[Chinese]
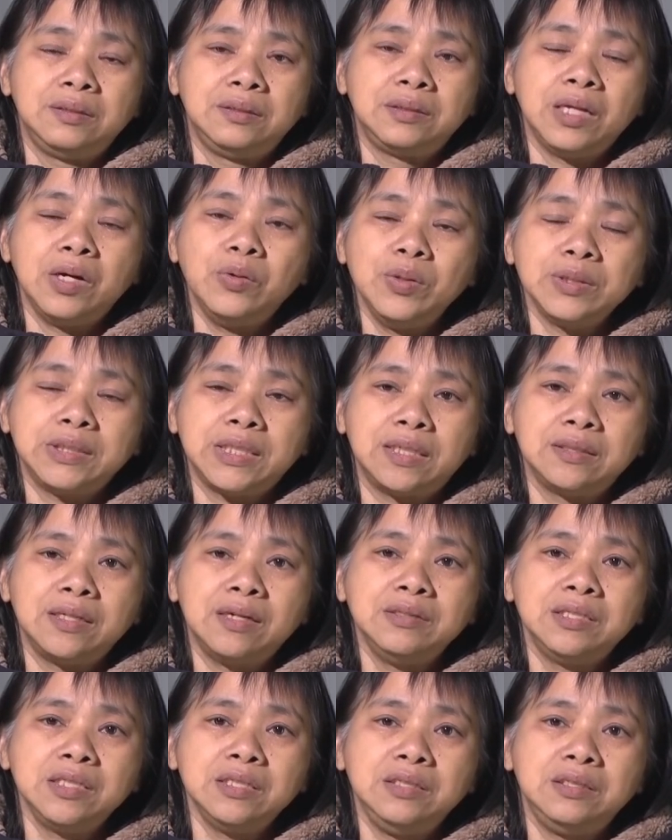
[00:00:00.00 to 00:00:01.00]
当我想
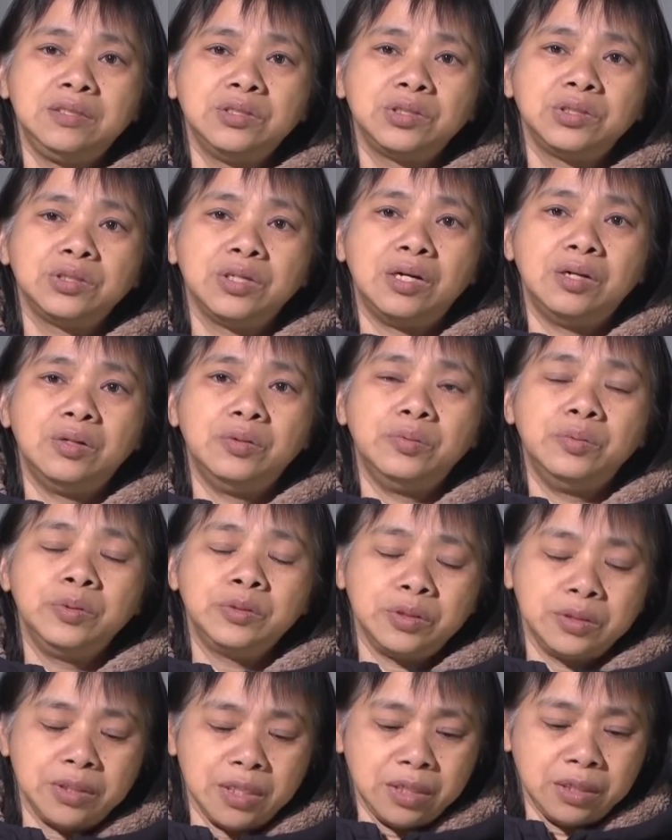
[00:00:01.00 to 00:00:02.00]
到这里的时候，我
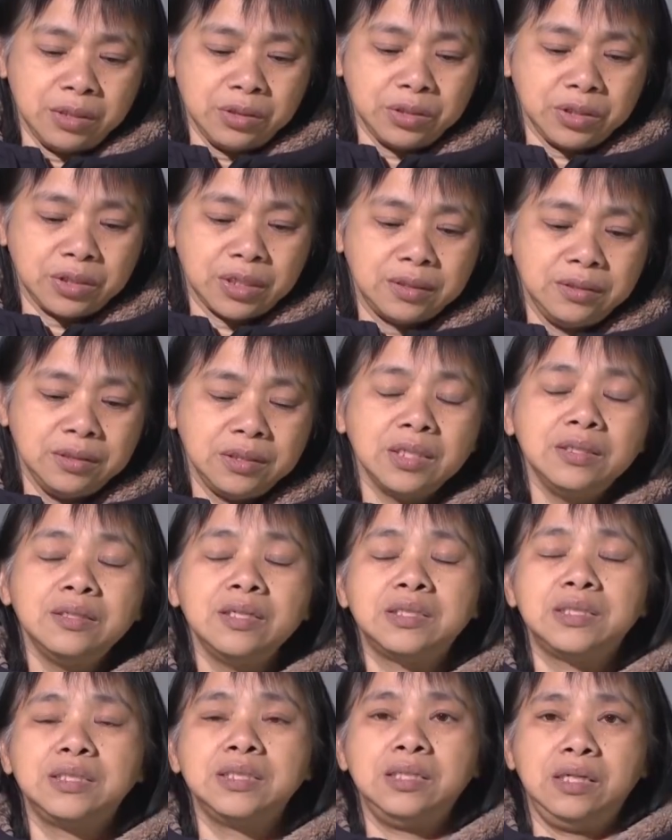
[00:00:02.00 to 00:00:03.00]
觉得神真的
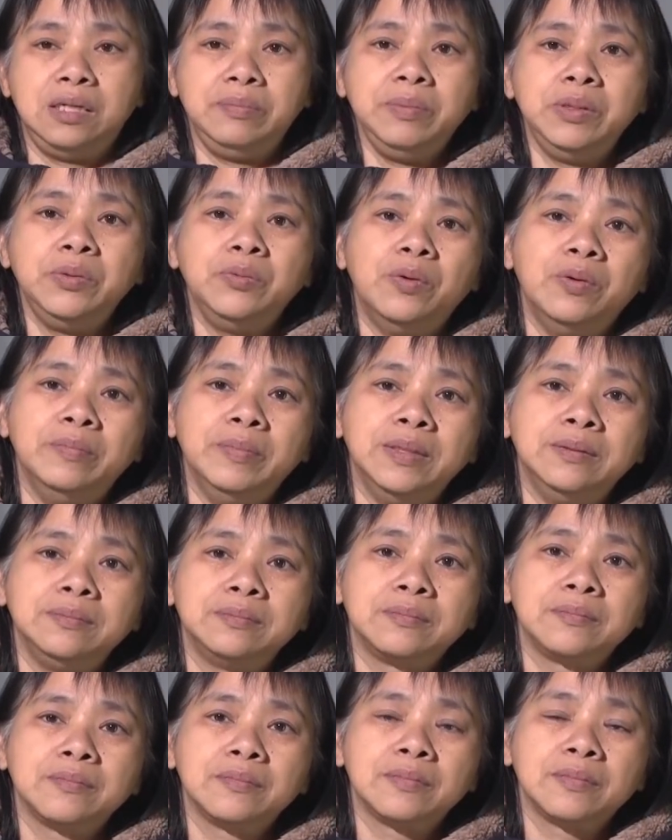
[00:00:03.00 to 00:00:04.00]
是怜悯我们，
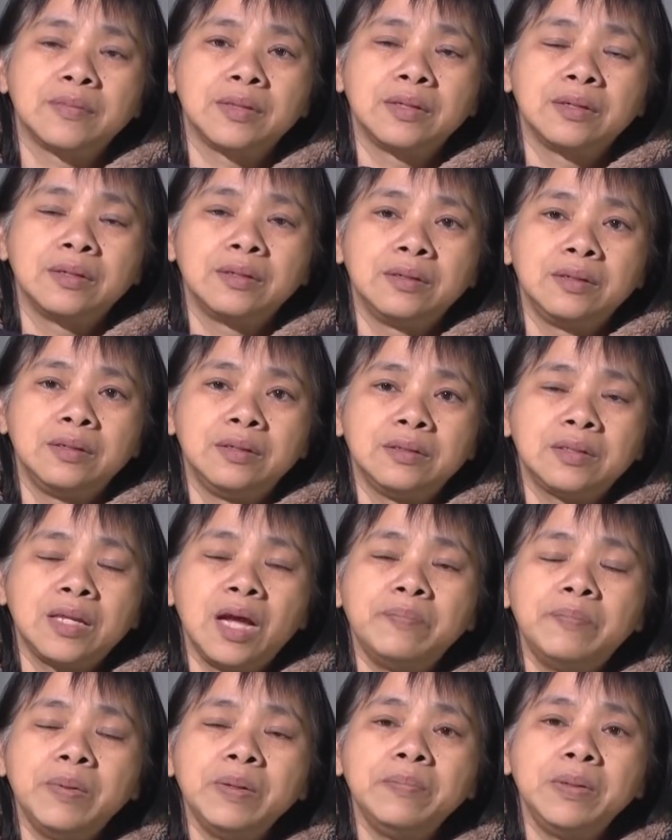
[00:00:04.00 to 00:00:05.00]

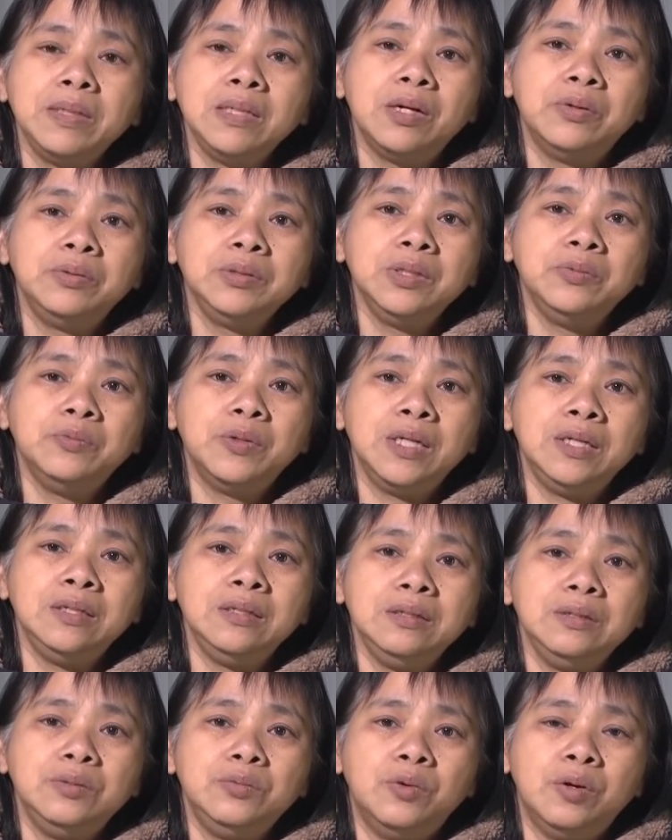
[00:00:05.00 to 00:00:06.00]
他并没有因
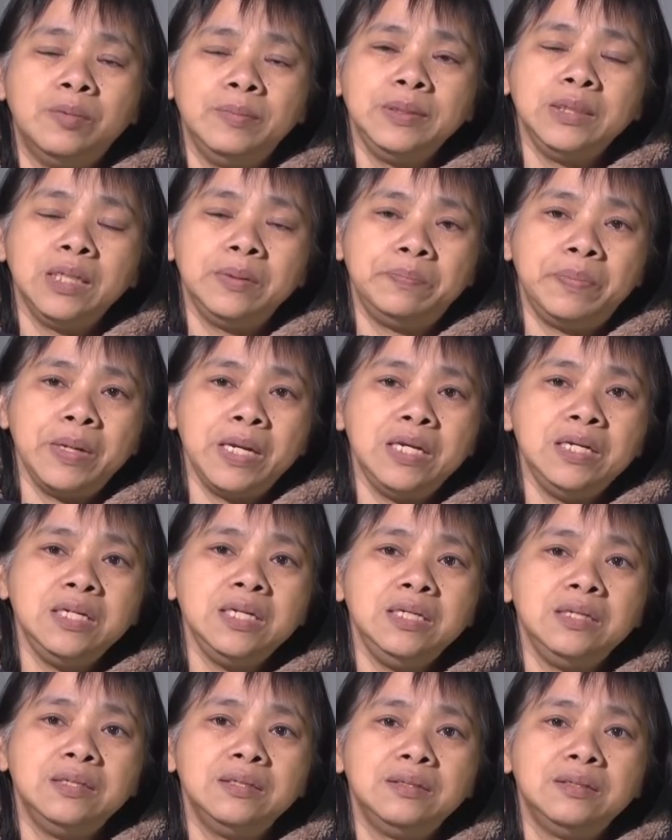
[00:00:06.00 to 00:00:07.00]
为我们的背
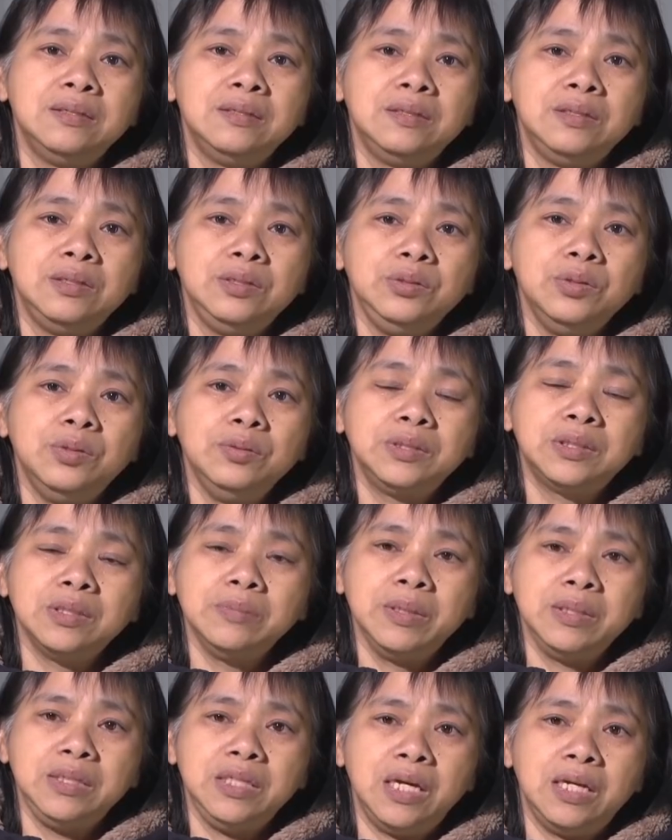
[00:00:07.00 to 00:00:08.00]
逆。用这
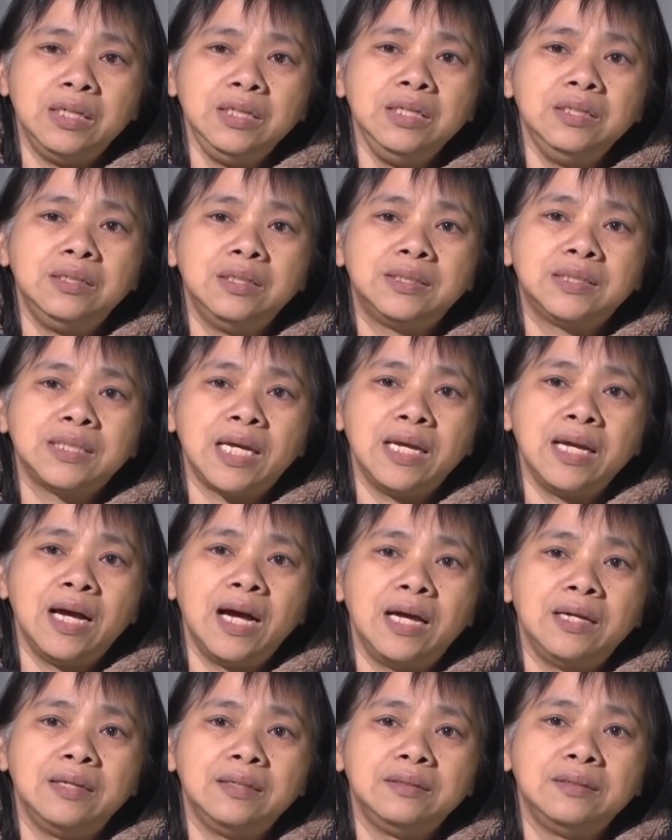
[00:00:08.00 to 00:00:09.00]
么严厉的灾
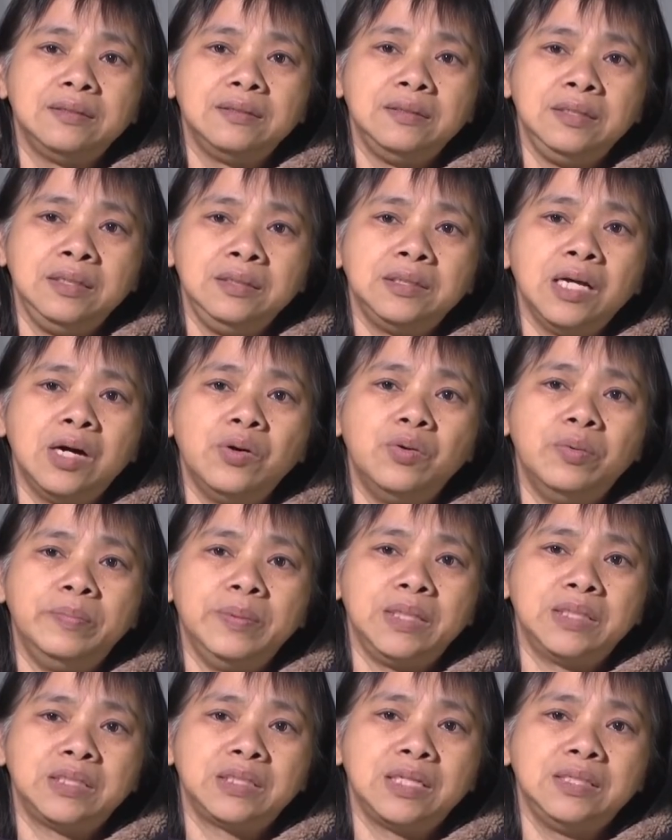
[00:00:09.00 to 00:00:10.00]
害淋到我们
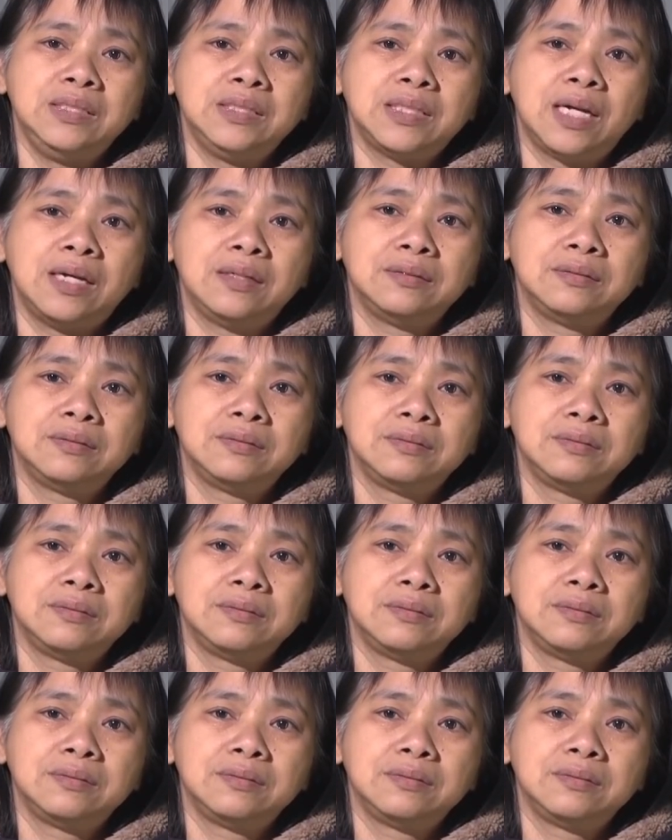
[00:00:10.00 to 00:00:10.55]
的身上，